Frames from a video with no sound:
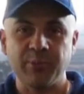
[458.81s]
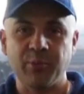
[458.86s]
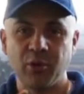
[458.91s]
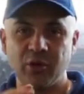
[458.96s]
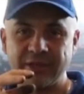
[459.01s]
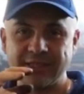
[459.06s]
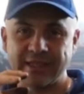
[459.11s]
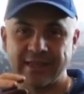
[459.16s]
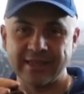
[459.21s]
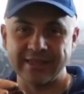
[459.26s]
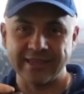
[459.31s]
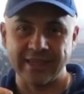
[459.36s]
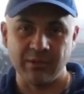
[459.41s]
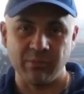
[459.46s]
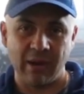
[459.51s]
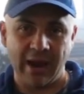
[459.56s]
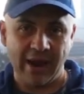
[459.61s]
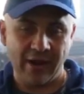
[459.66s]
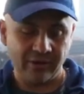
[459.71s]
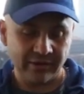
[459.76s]
просто
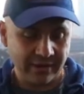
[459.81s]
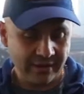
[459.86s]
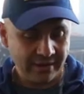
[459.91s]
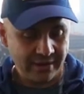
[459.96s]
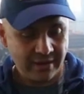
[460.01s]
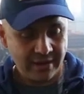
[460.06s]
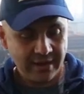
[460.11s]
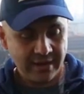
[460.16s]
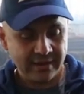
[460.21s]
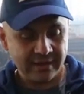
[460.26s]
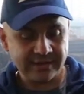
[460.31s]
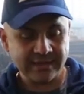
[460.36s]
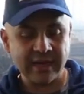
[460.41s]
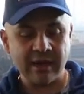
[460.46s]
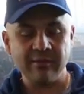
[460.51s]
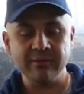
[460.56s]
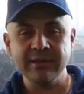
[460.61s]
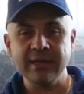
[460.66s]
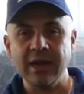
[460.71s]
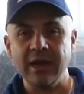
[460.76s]
разгибают. На
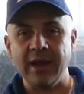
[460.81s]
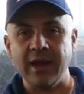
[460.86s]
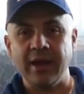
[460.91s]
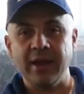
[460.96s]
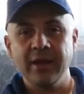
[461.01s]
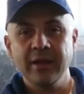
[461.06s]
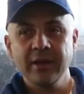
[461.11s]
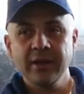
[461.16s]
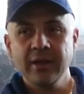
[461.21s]
самом деле